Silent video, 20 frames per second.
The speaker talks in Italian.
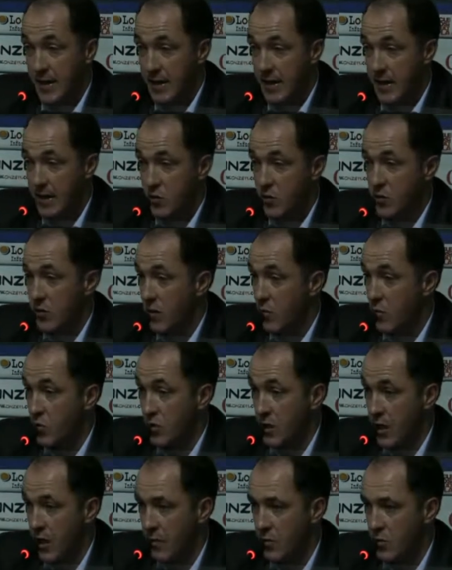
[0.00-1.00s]
e giochiamo
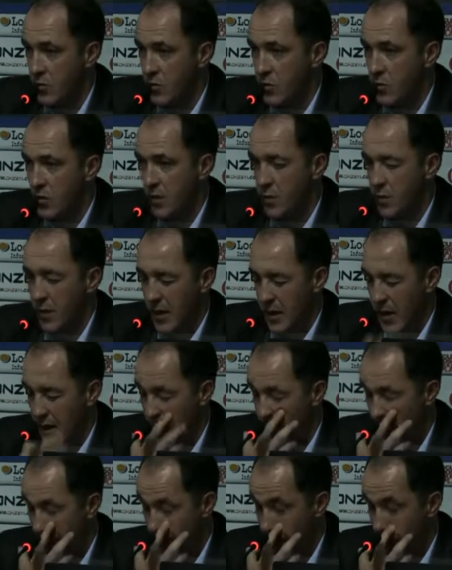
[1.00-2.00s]
sabato e,
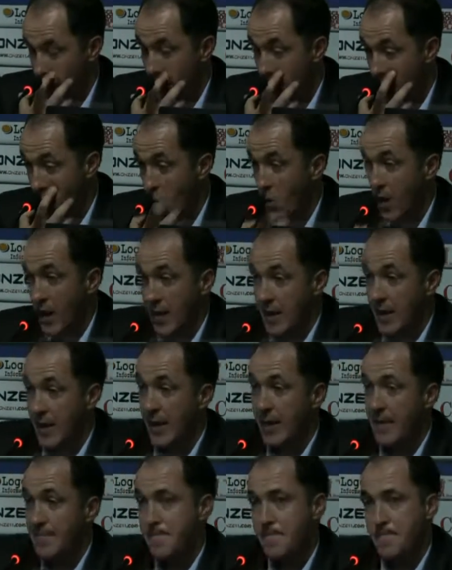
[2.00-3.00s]
e abbiamo
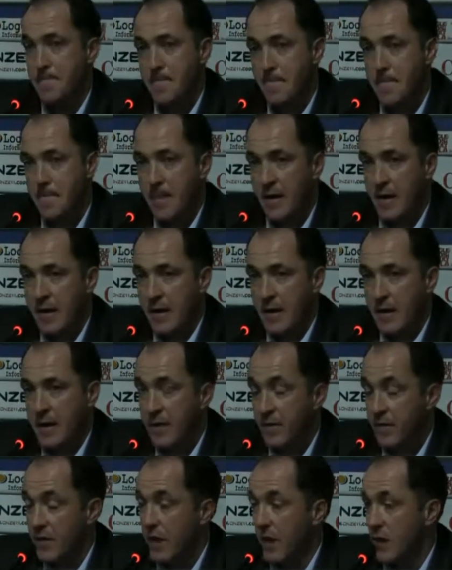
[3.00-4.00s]
anche
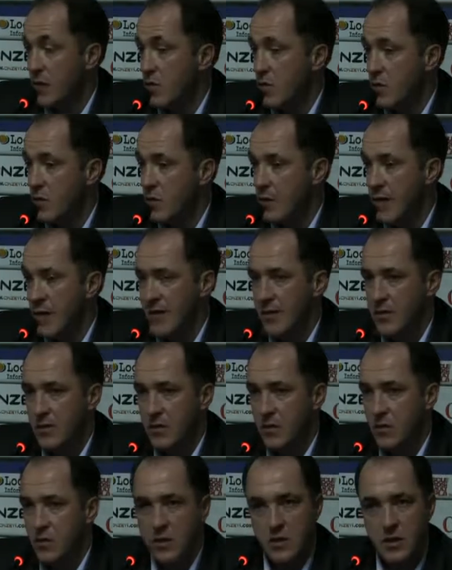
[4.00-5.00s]
il viaggio di
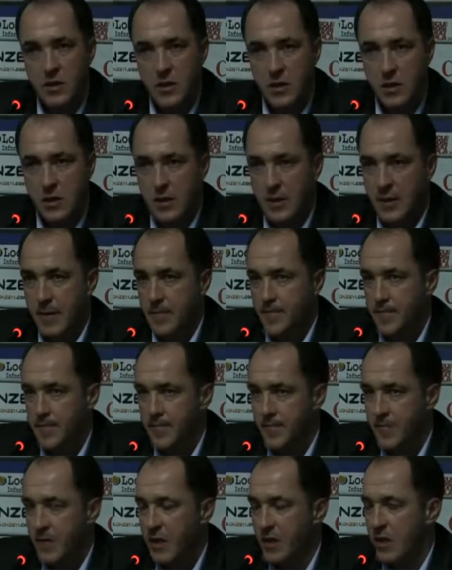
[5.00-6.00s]
mezzo, quindi
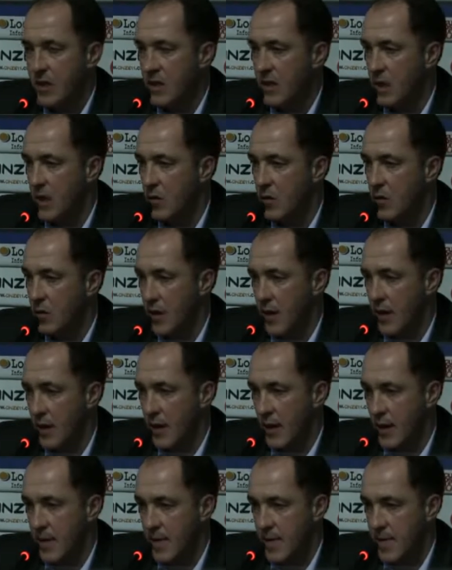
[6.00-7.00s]
mh, ritengo
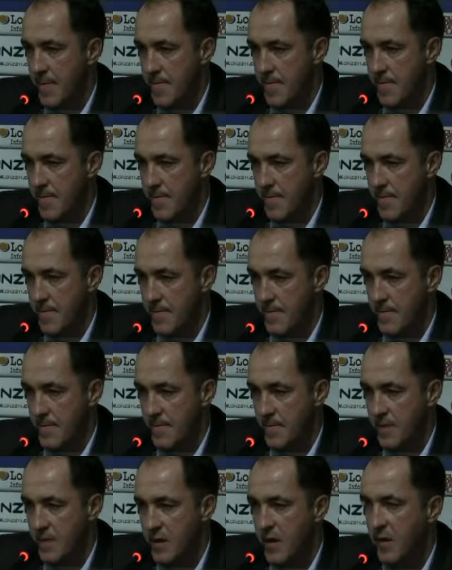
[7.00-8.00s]
che
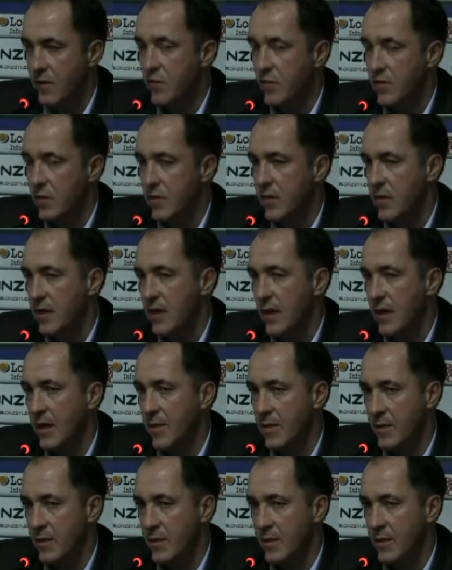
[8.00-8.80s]
sia fondamentale